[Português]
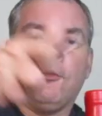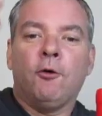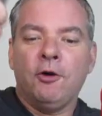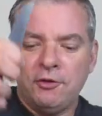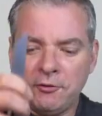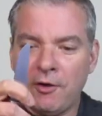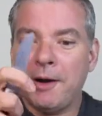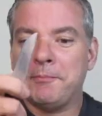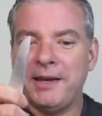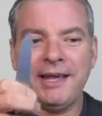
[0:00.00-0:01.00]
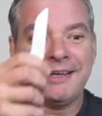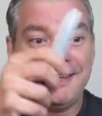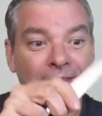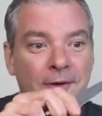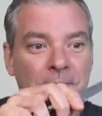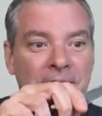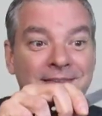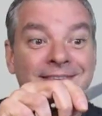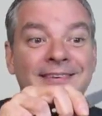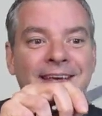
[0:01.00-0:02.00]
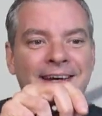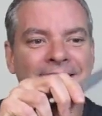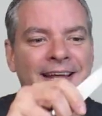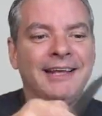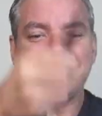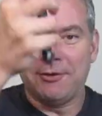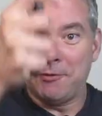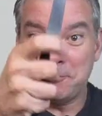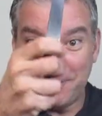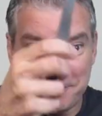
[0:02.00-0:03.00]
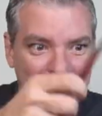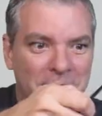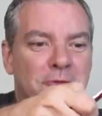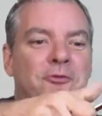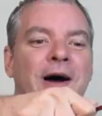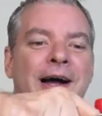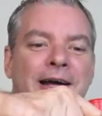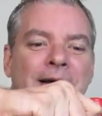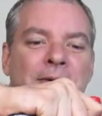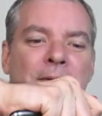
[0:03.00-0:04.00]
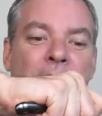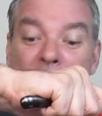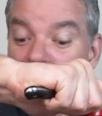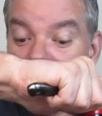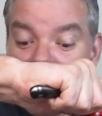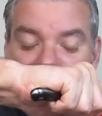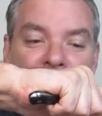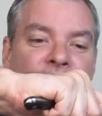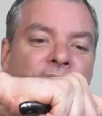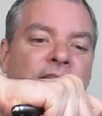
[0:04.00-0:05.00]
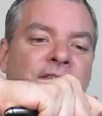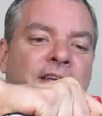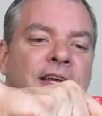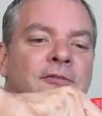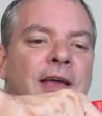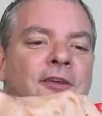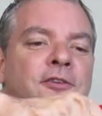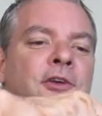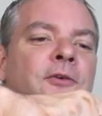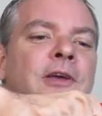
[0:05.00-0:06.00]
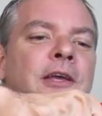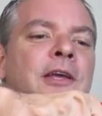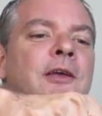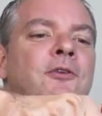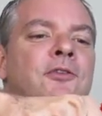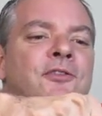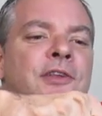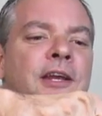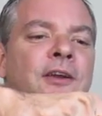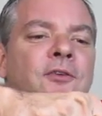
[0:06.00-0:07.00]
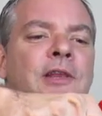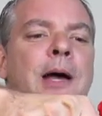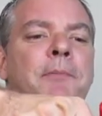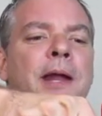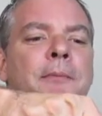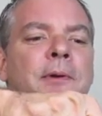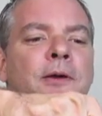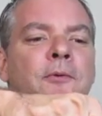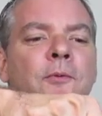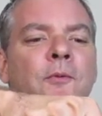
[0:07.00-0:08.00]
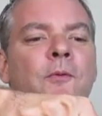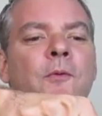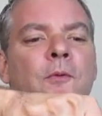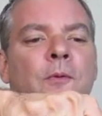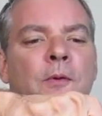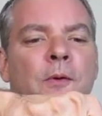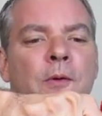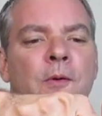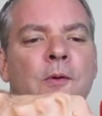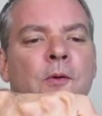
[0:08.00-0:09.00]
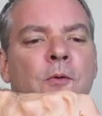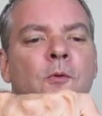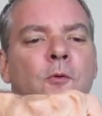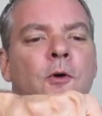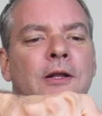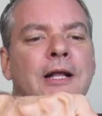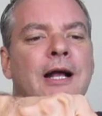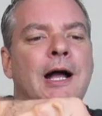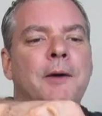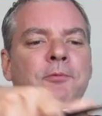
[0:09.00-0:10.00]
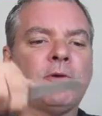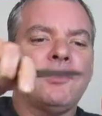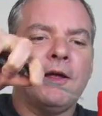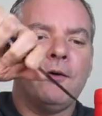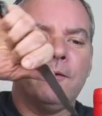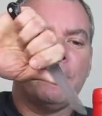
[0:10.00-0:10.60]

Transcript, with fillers: Hoje eu vou abrir aqui, ó, pé de cera, né? Então vamos abrir com faca. Eu não gosto desse, desse canivetinho e, e de cera não dá para abrir com, com corta-cápsula, não.